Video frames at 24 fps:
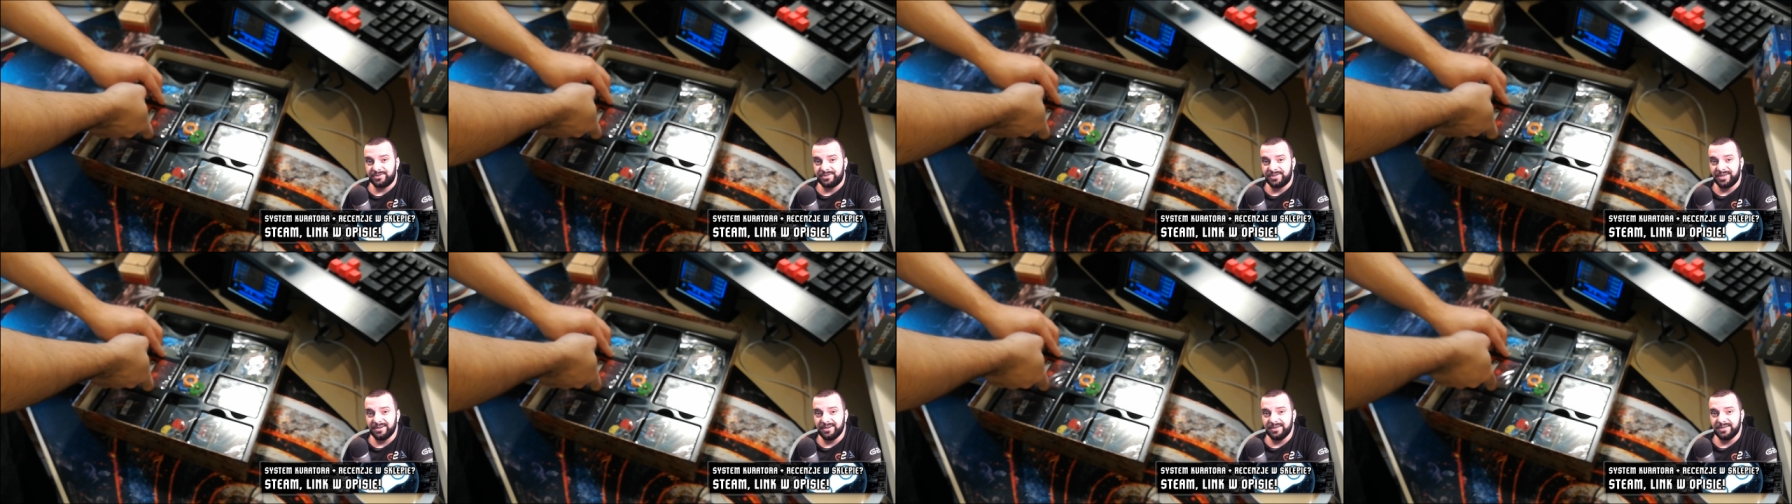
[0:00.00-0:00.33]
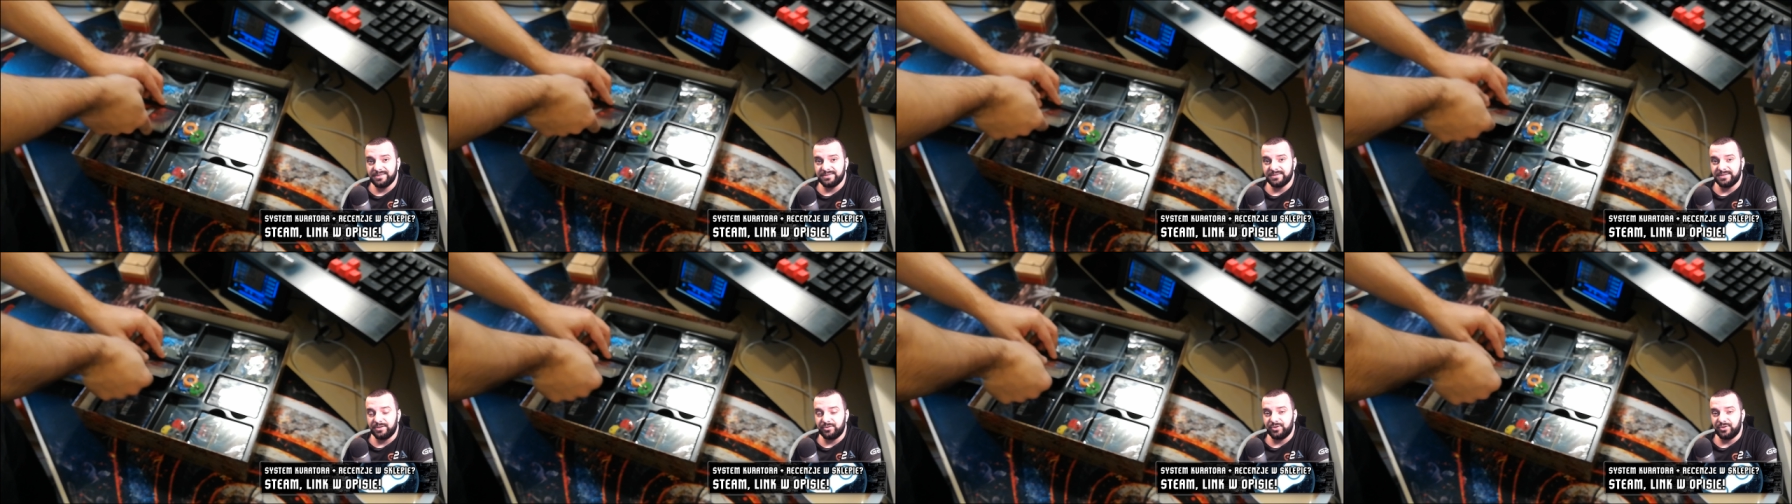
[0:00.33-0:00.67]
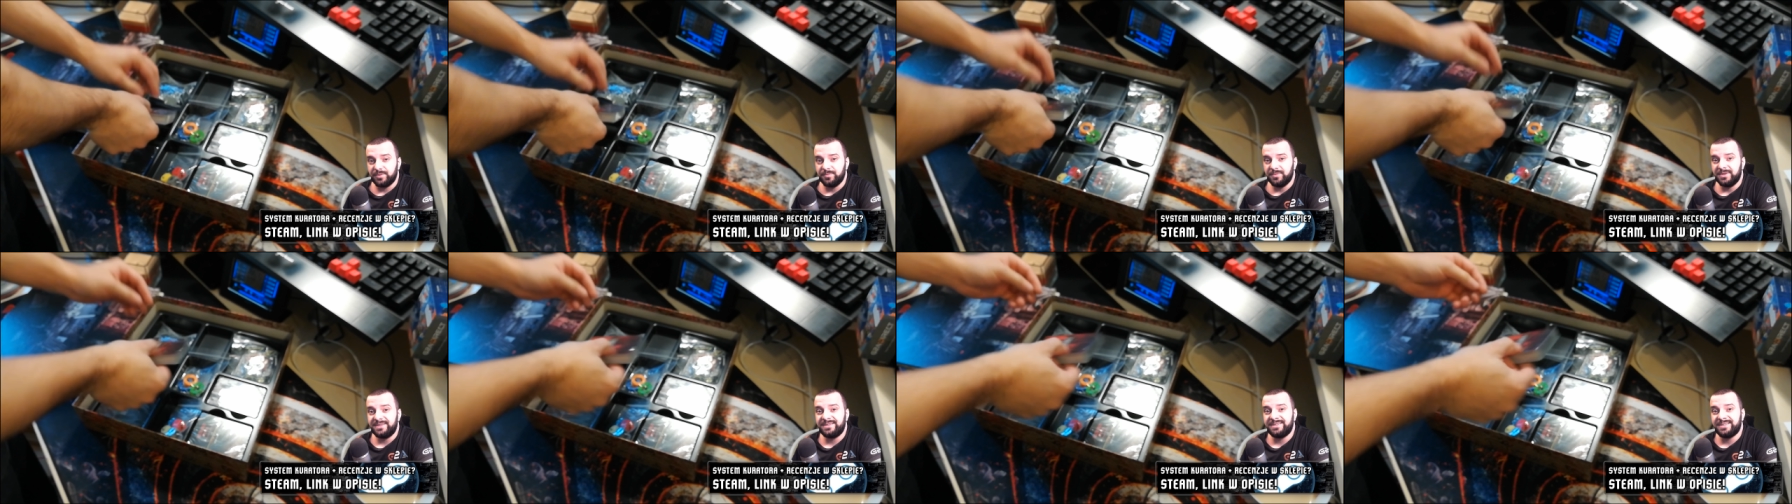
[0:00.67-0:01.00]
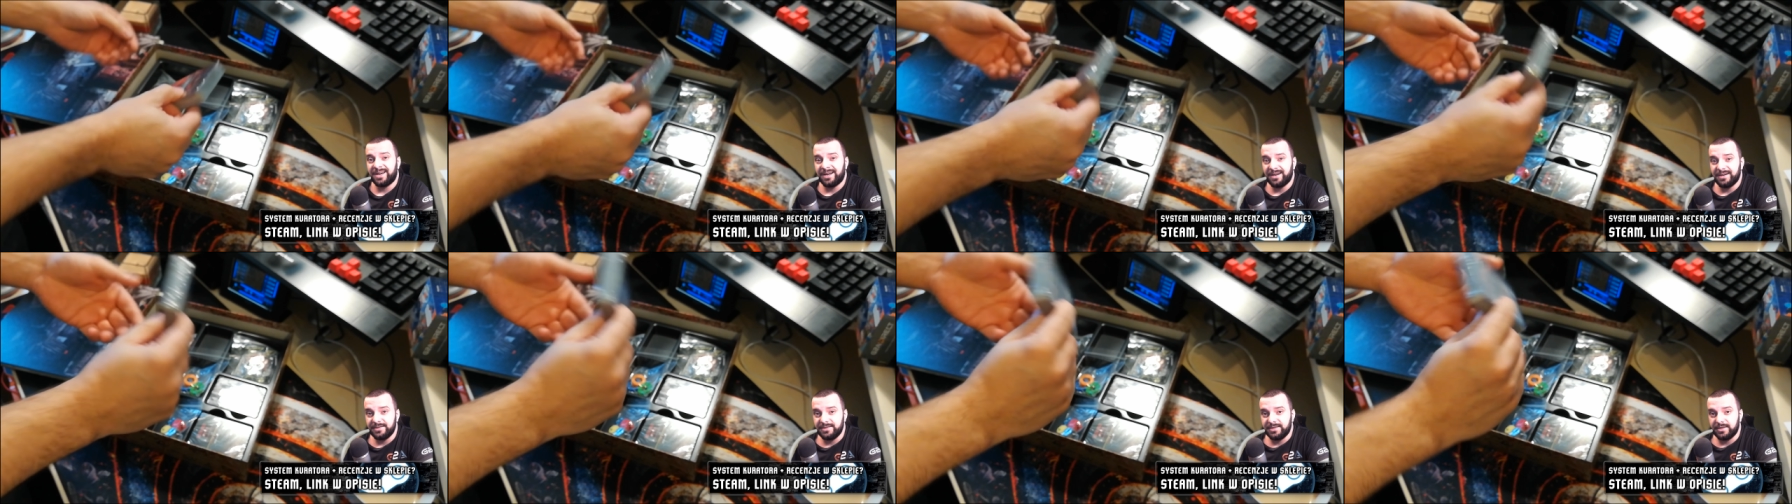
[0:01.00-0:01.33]
Dalej znajdujemy
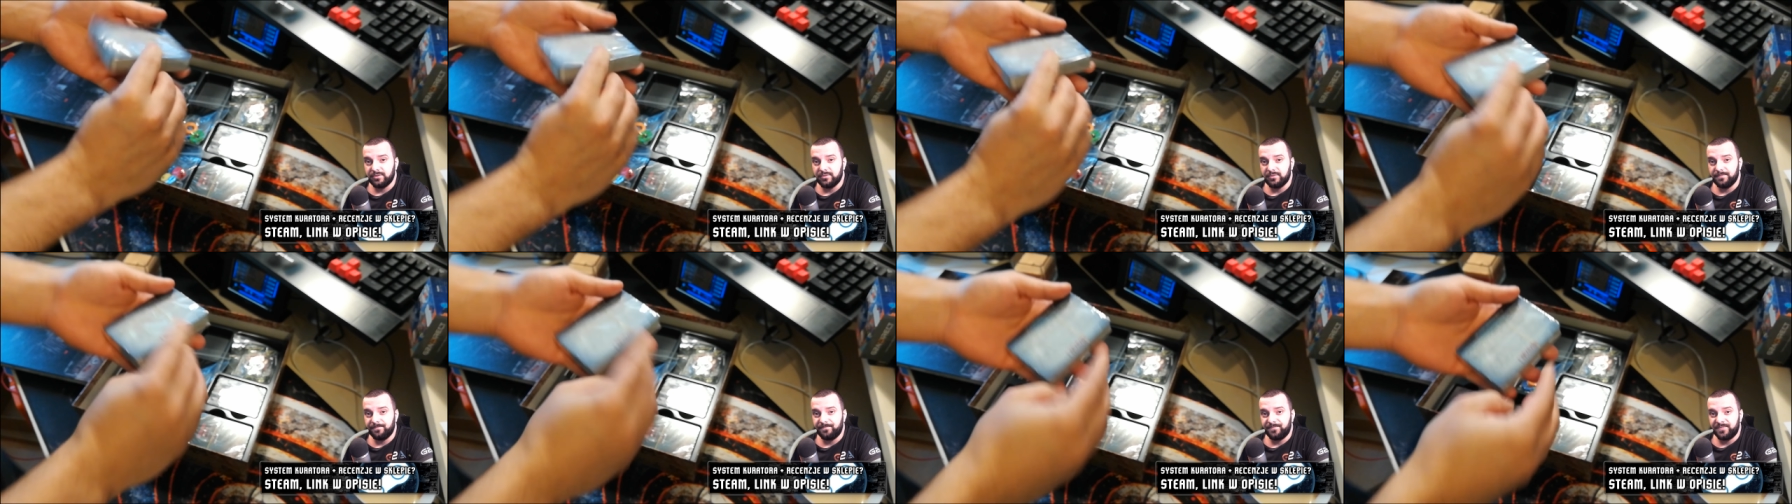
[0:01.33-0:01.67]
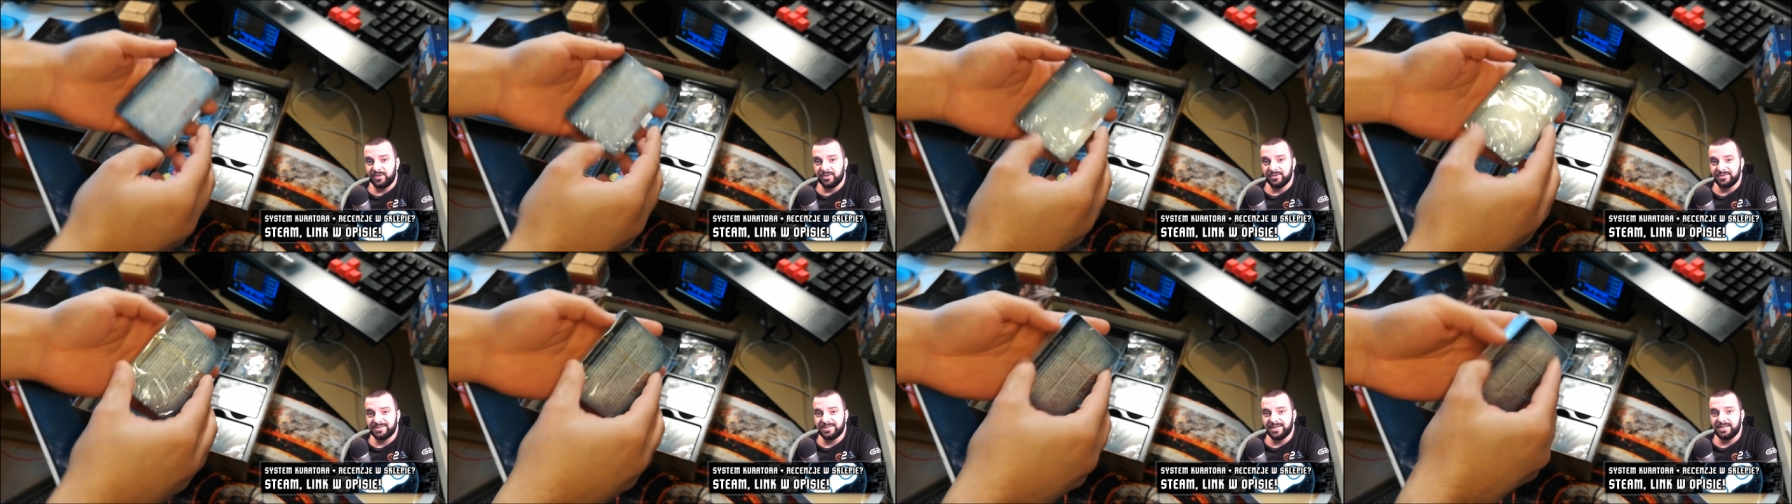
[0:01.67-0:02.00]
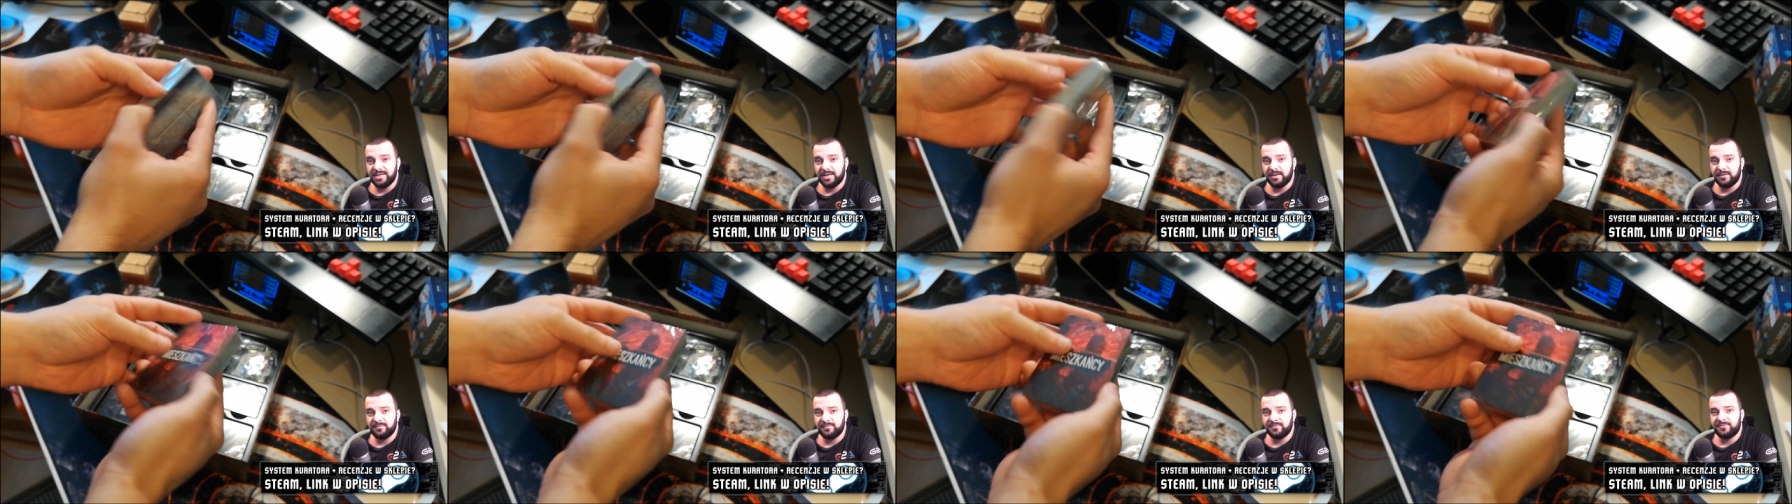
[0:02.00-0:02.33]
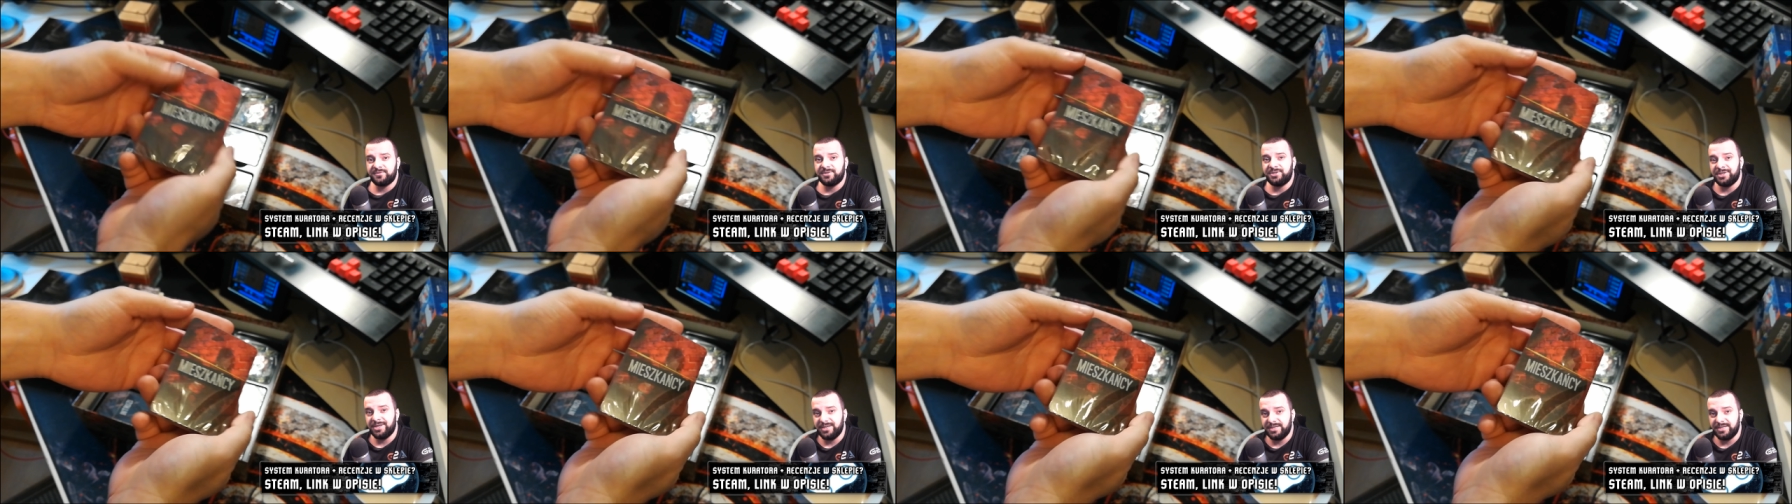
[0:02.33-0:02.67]
talię. Doceniam
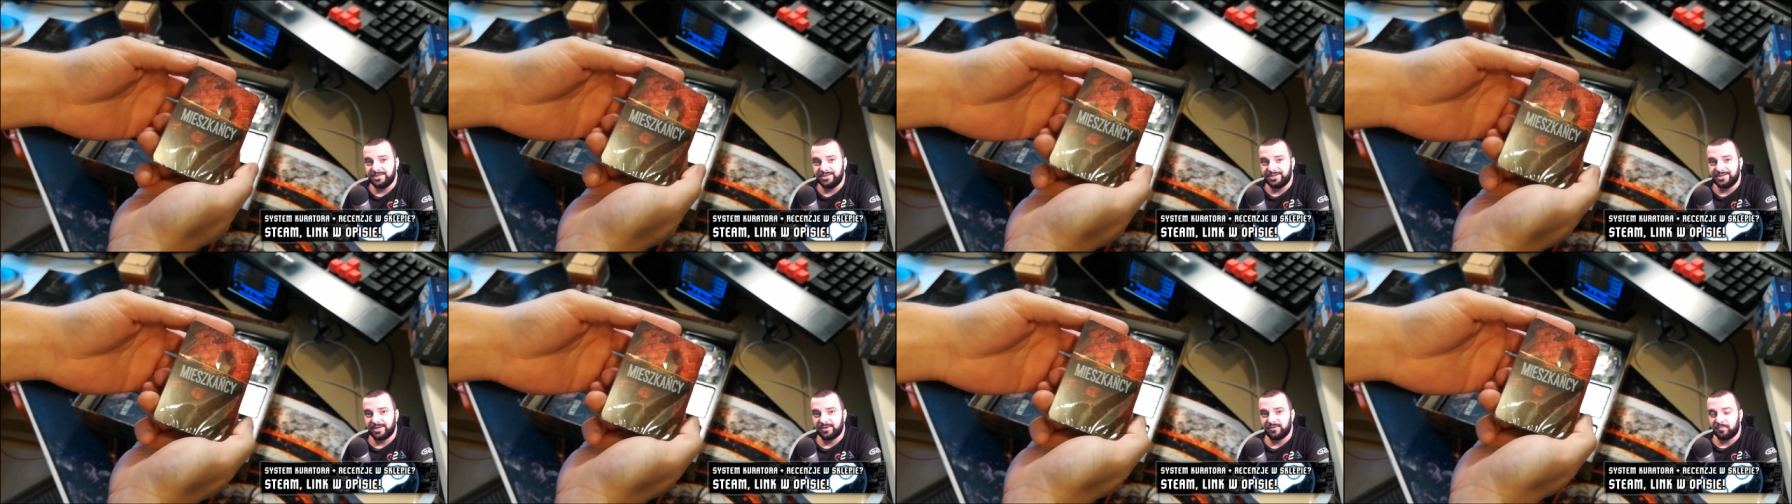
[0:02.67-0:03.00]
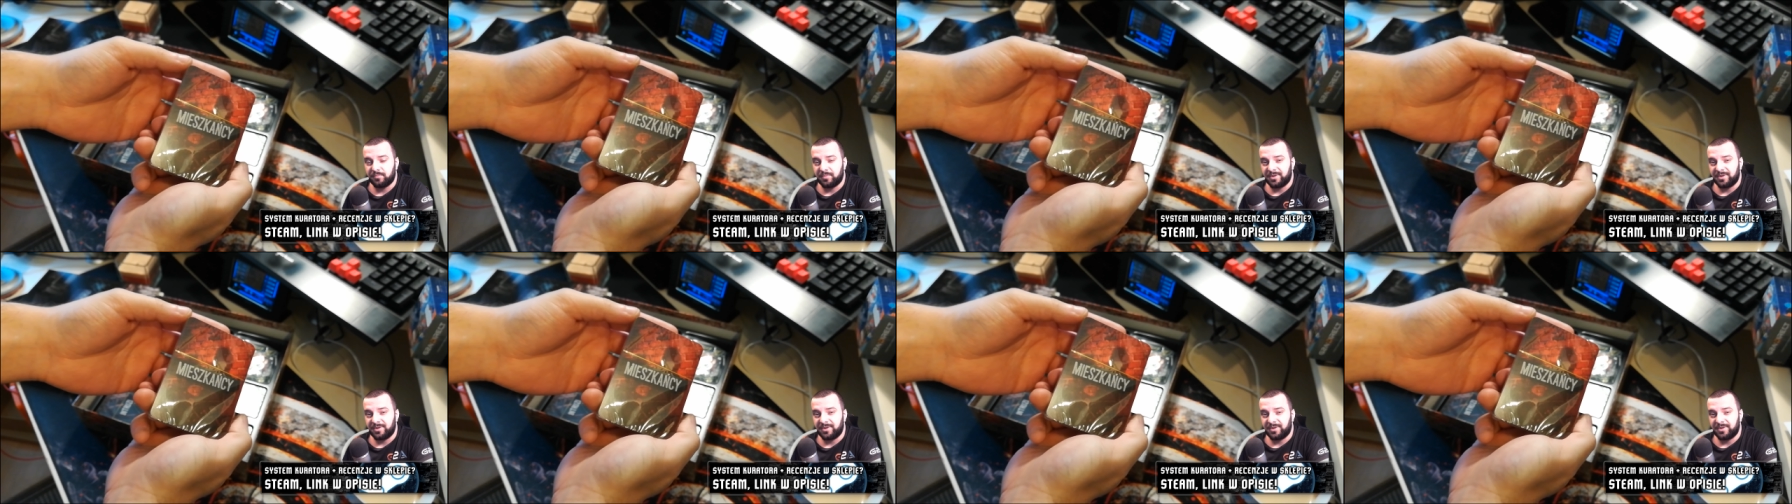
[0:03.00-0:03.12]
wcięcia w